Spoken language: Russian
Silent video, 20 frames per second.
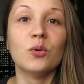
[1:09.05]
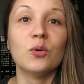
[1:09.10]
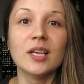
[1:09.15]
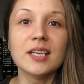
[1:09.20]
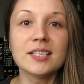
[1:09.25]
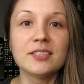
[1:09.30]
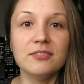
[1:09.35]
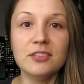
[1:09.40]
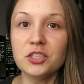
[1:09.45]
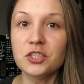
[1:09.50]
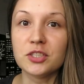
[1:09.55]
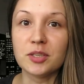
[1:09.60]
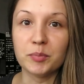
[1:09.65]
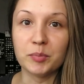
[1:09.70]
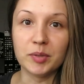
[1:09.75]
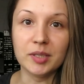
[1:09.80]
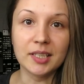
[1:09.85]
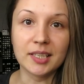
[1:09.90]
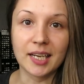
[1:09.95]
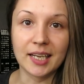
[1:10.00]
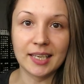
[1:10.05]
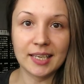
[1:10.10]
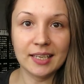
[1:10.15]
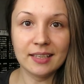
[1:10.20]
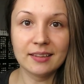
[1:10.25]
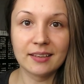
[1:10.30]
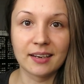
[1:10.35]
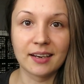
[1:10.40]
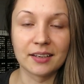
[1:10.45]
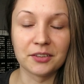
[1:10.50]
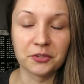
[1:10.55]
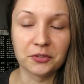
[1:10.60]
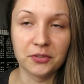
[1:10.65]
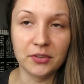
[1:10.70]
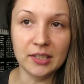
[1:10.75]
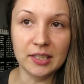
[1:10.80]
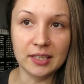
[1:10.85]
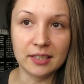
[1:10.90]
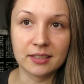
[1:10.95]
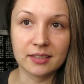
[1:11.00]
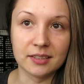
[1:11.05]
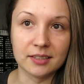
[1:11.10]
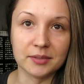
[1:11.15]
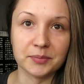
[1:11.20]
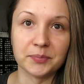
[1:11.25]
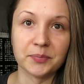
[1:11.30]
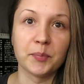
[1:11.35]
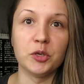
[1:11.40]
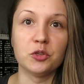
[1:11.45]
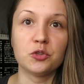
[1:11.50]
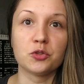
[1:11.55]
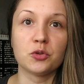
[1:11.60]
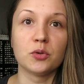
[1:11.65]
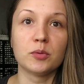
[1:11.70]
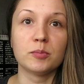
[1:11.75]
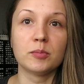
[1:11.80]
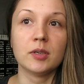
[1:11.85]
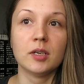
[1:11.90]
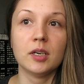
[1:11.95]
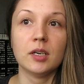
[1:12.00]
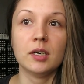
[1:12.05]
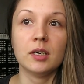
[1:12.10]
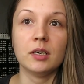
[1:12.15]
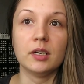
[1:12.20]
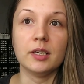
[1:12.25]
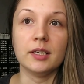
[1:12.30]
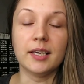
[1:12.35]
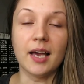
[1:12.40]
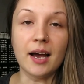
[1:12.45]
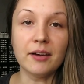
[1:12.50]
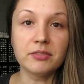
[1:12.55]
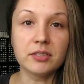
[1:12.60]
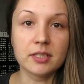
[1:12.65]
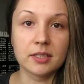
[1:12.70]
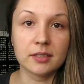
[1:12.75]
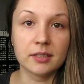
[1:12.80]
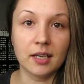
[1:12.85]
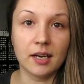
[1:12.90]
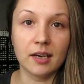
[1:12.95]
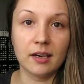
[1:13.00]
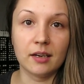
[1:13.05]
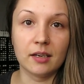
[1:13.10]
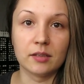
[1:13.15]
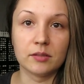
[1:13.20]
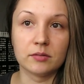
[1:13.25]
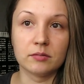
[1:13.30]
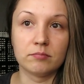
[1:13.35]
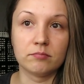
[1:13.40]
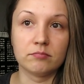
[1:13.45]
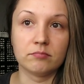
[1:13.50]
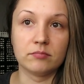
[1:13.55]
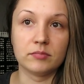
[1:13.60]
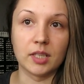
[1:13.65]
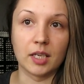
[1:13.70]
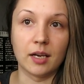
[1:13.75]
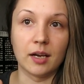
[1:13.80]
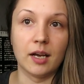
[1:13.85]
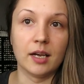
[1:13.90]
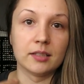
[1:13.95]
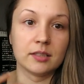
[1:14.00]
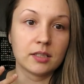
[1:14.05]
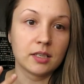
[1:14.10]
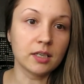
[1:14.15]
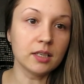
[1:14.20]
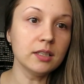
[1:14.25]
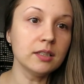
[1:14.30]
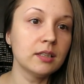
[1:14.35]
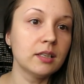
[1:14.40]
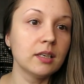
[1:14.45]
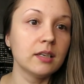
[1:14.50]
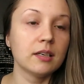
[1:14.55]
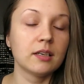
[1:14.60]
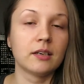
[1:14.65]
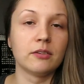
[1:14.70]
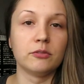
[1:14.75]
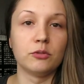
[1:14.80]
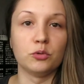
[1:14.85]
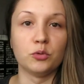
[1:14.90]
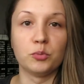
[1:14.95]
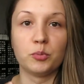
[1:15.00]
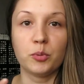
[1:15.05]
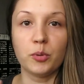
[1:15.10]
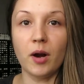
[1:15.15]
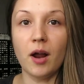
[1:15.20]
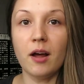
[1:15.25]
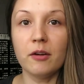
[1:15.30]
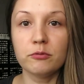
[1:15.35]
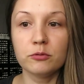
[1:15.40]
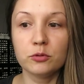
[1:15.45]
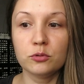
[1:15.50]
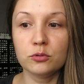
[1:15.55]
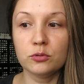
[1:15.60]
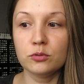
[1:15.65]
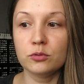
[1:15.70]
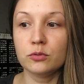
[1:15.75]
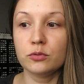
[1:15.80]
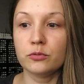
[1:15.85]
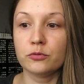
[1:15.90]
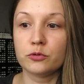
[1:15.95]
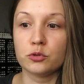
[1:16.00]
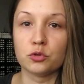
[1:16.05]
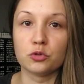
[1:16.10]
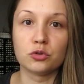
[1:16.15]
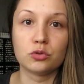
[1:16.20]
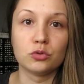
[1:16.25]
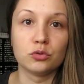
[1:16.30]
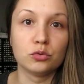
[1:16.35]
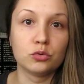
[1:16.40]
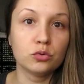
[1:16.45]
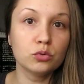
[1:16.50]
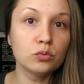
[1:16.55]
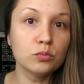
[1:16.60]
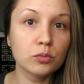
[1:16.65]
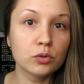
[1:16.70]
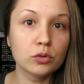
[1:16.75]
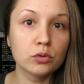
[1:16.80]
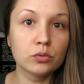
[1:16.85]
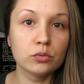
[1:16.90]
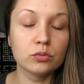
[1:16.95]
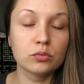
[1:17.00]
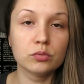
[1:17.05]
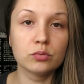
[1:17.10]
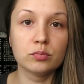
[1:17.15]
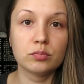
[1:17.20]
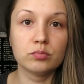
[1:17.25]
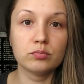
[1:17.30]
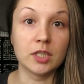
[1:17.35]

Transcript: У нас вечно были какие-то конфликты, причем я всегда такая открытая, говорю правду, все, что думаю.